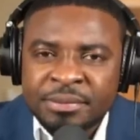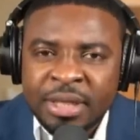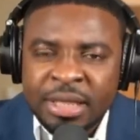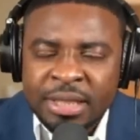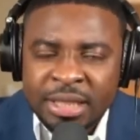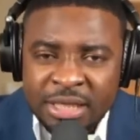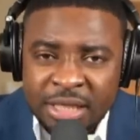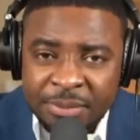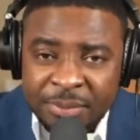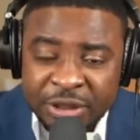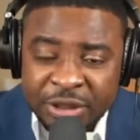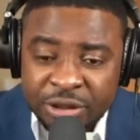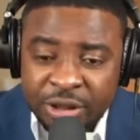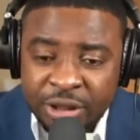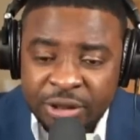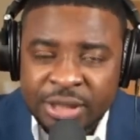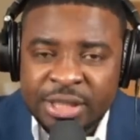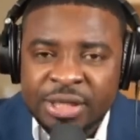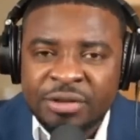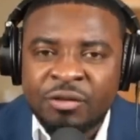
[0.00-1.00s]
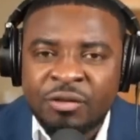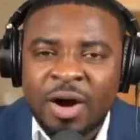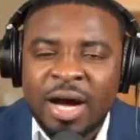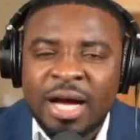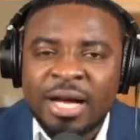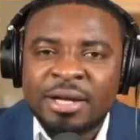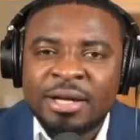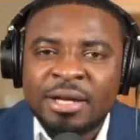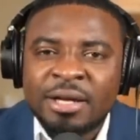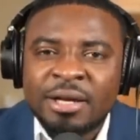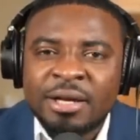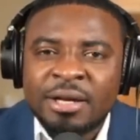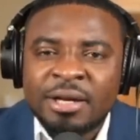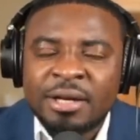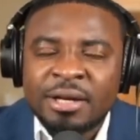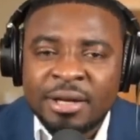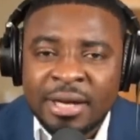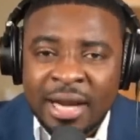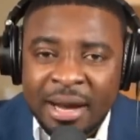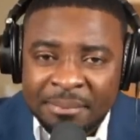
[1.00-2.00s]
DCPJ te recevoir
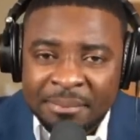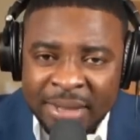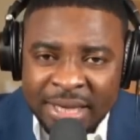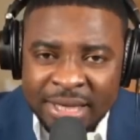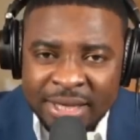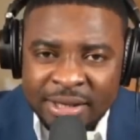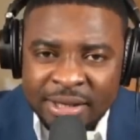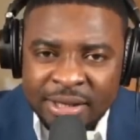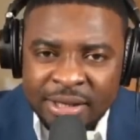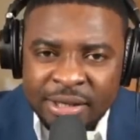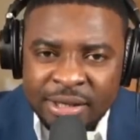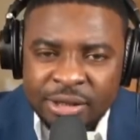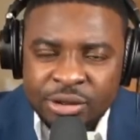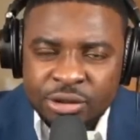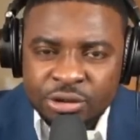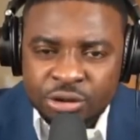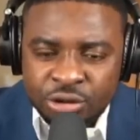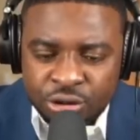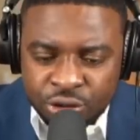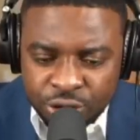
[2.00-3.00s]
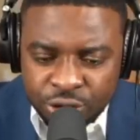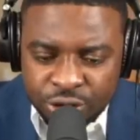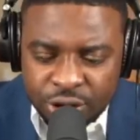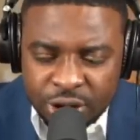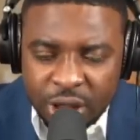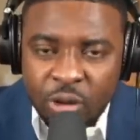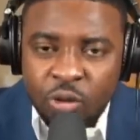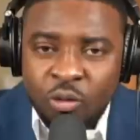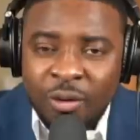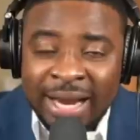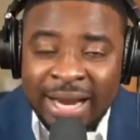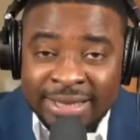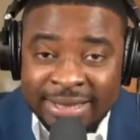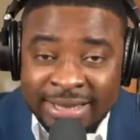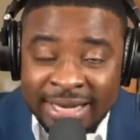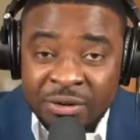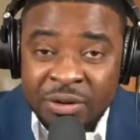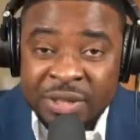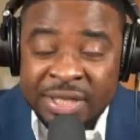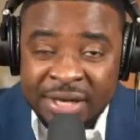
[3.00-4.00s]
dans mais juge
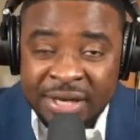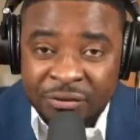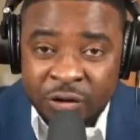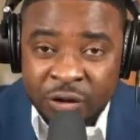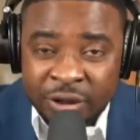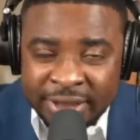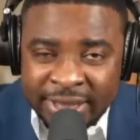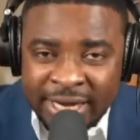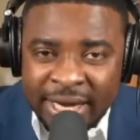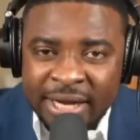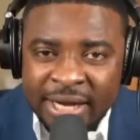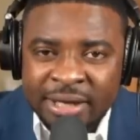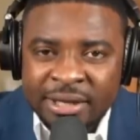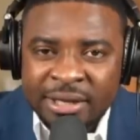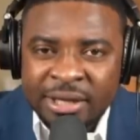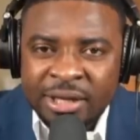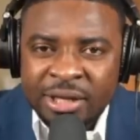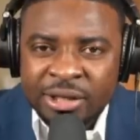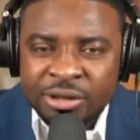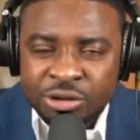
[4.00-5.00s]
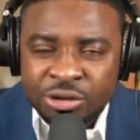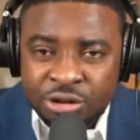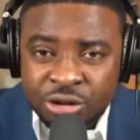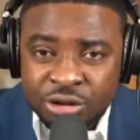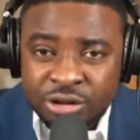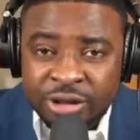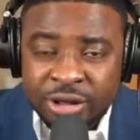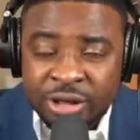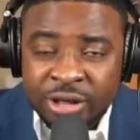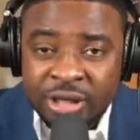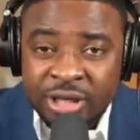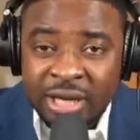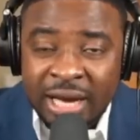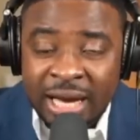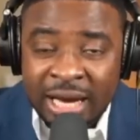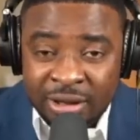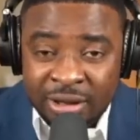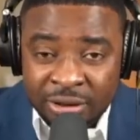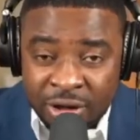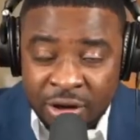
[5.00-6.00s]
Walter ou c'est Voltaire, juge qui
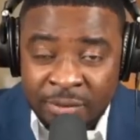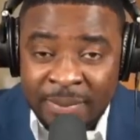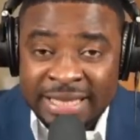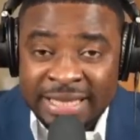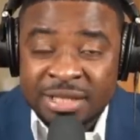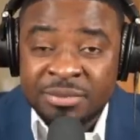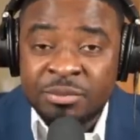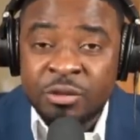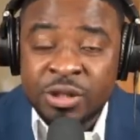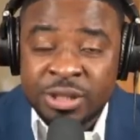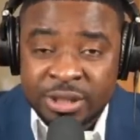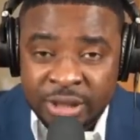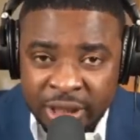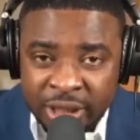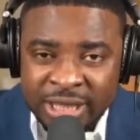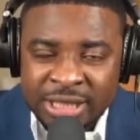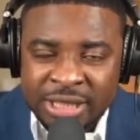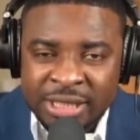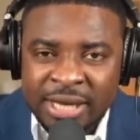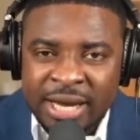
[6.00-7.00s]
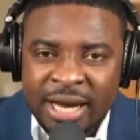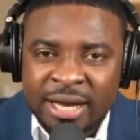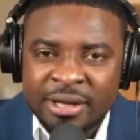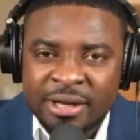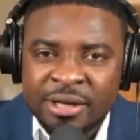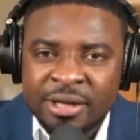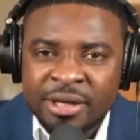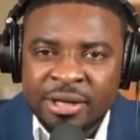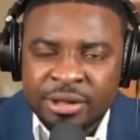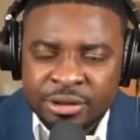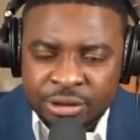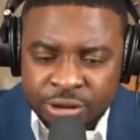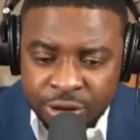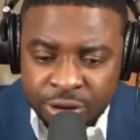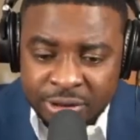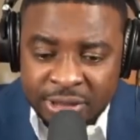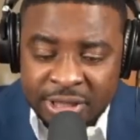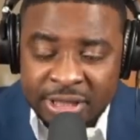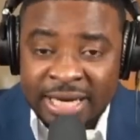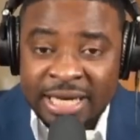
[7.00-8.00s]
alors que Martin Moïse requise,
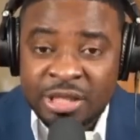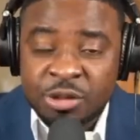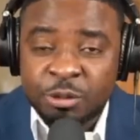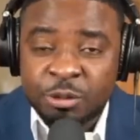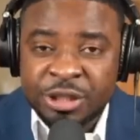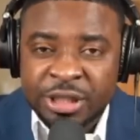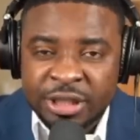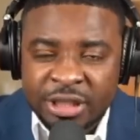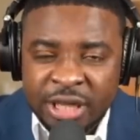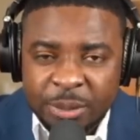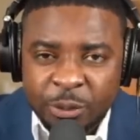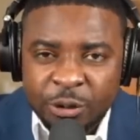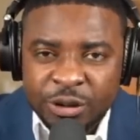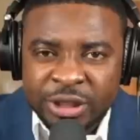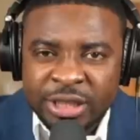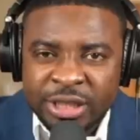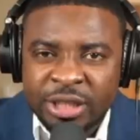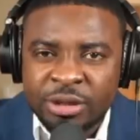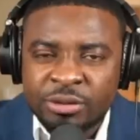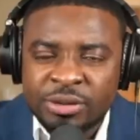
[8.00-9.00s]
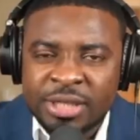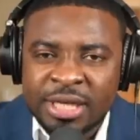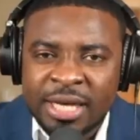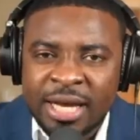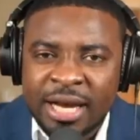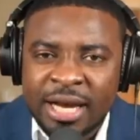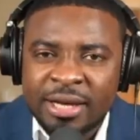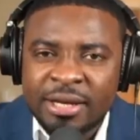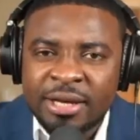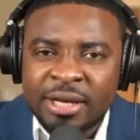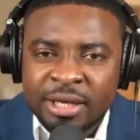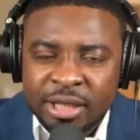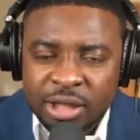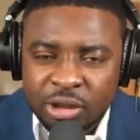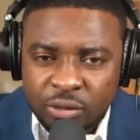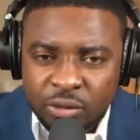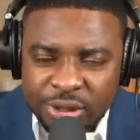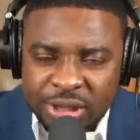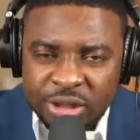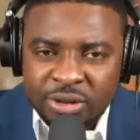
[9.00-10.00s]
juge qui t'a supposé déporter des dossier qui
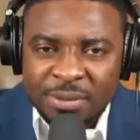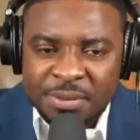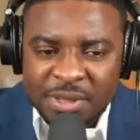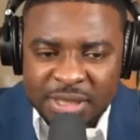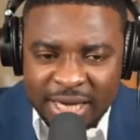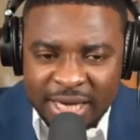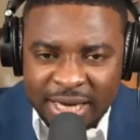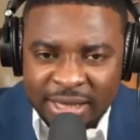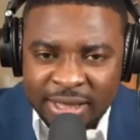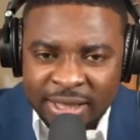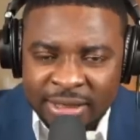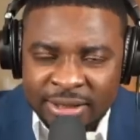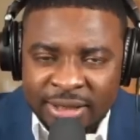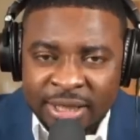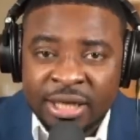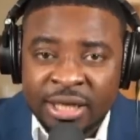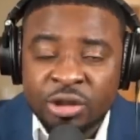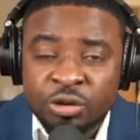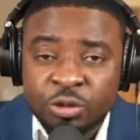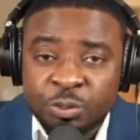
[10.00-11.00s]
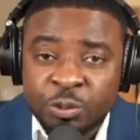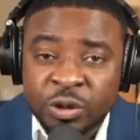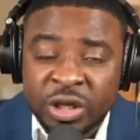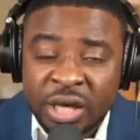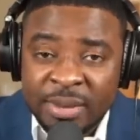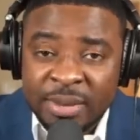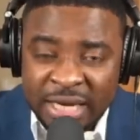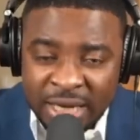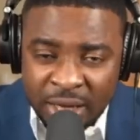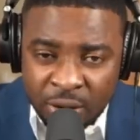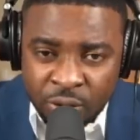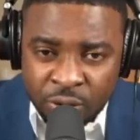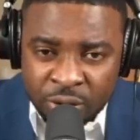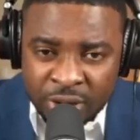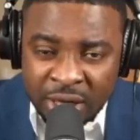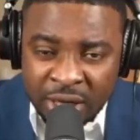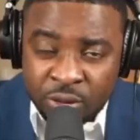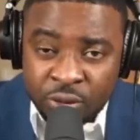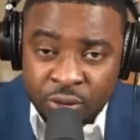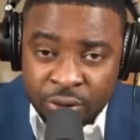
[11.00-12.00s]
continue à se garder l'anté que tout le monde qui est
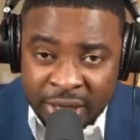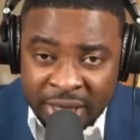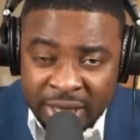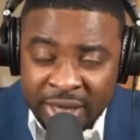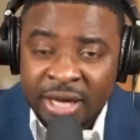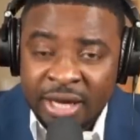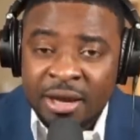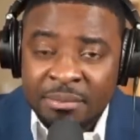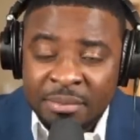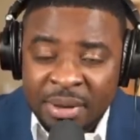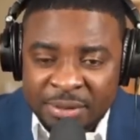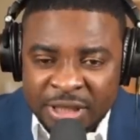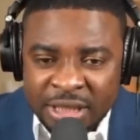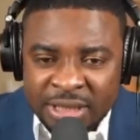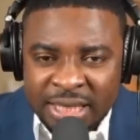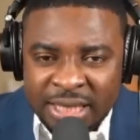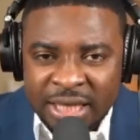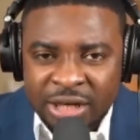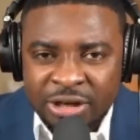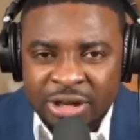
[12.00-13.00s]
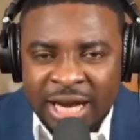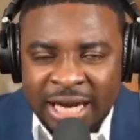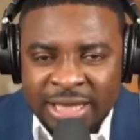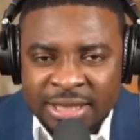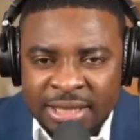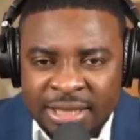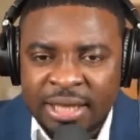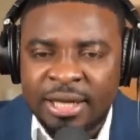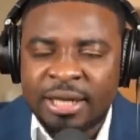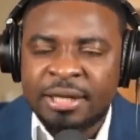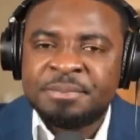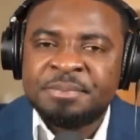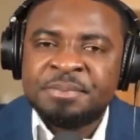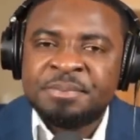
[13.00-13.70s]
dans coquin même Justin Lely kadil